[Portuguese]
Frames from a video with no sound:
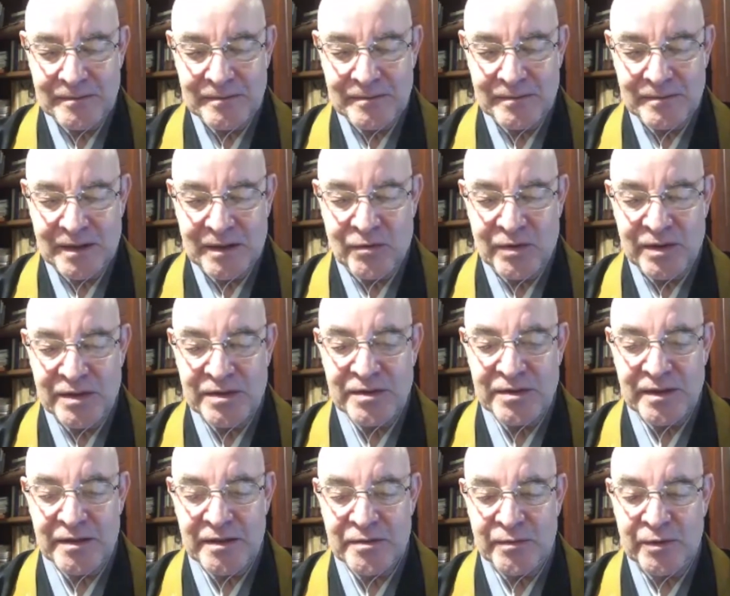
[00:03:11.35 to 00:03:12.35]
uma
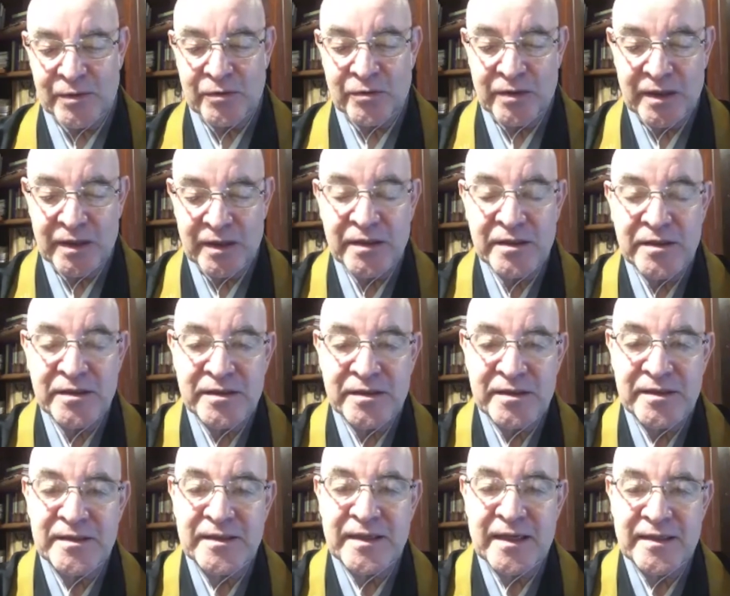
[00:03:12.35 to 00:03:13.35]
quantidade muito grande
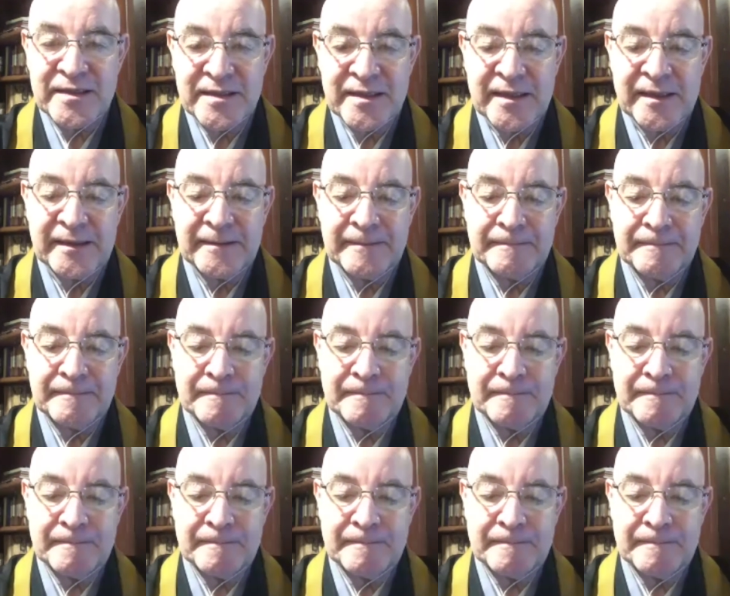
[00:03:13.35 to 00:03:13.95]
de zazen.